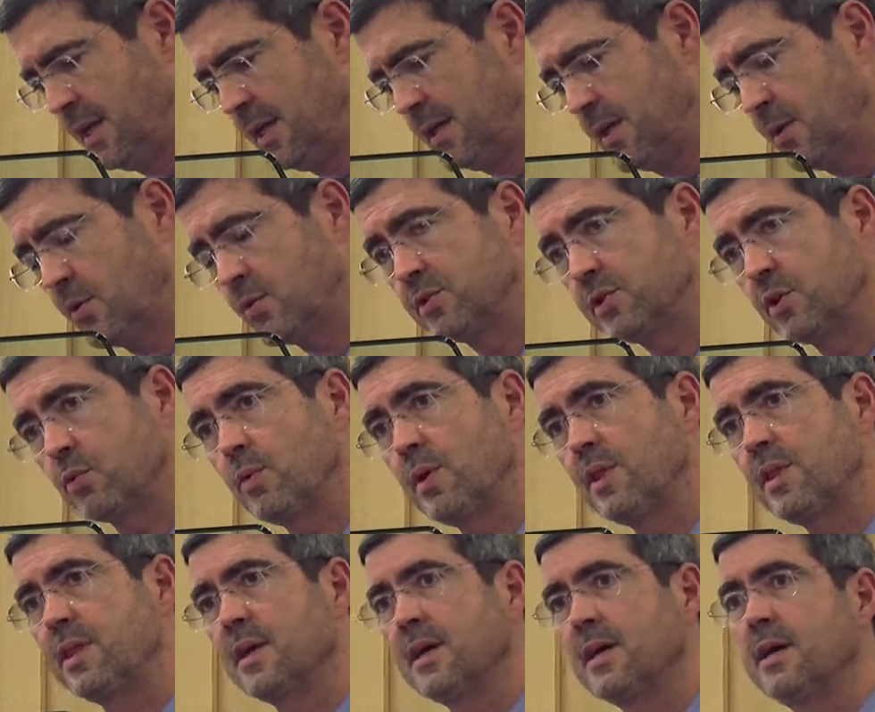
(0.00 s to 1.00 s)
y, en
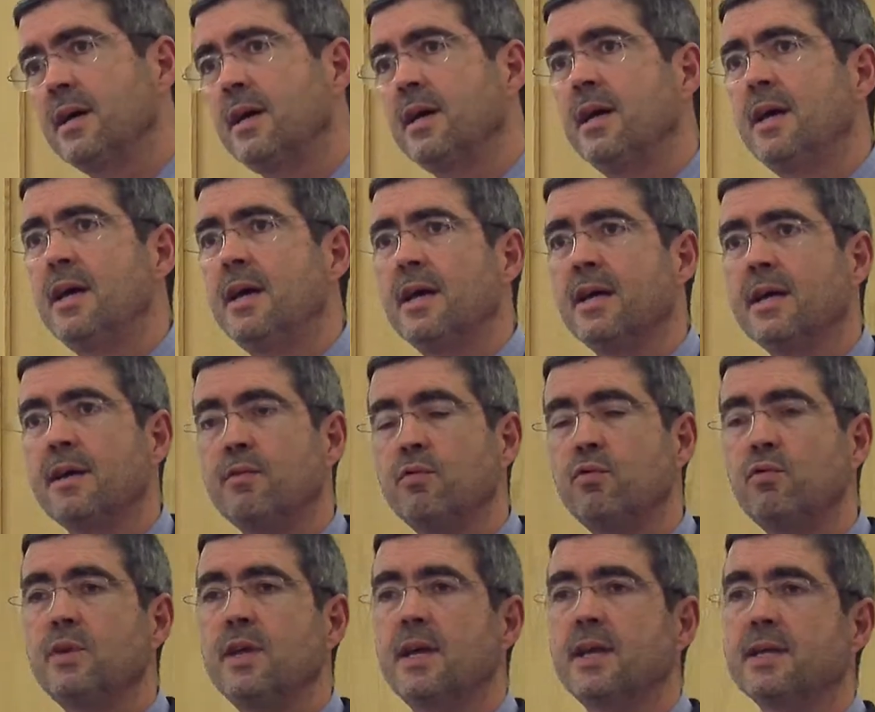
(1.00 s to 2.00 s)
consecuencia, que
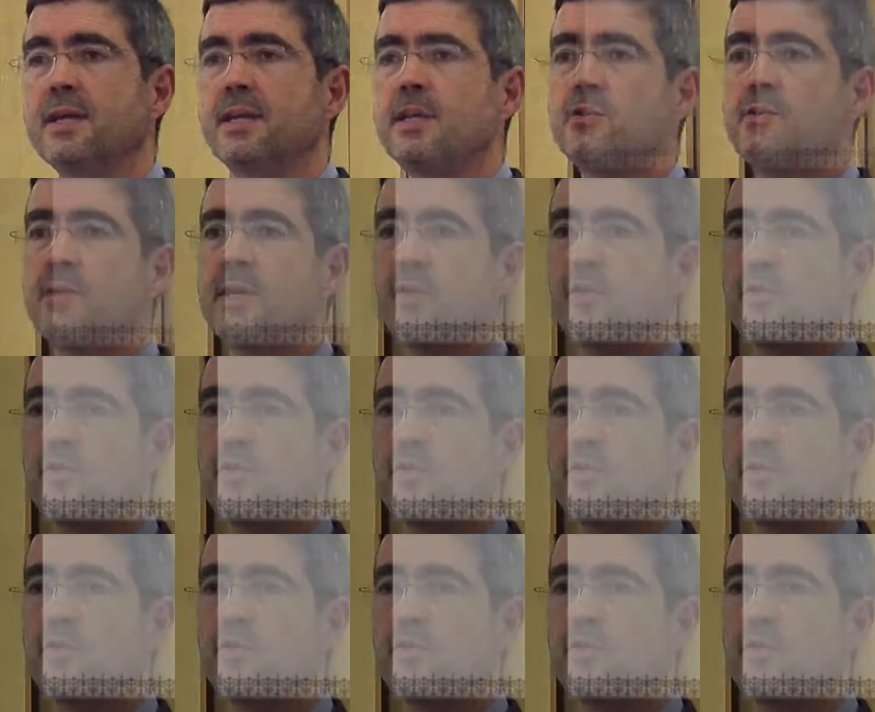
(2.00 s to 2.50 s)
fluya el crédito a la